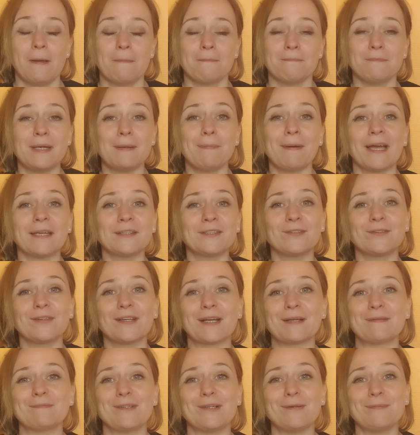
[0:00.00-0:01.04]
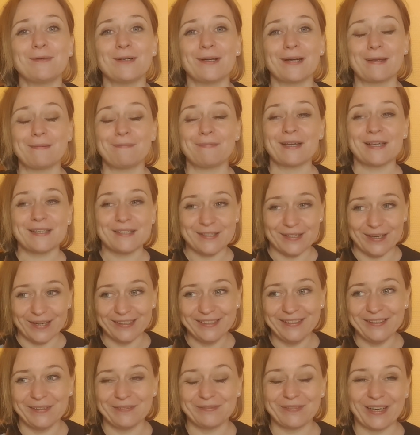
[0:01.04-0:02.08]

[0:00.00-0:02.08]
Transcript: mais particulièrement pour les personnes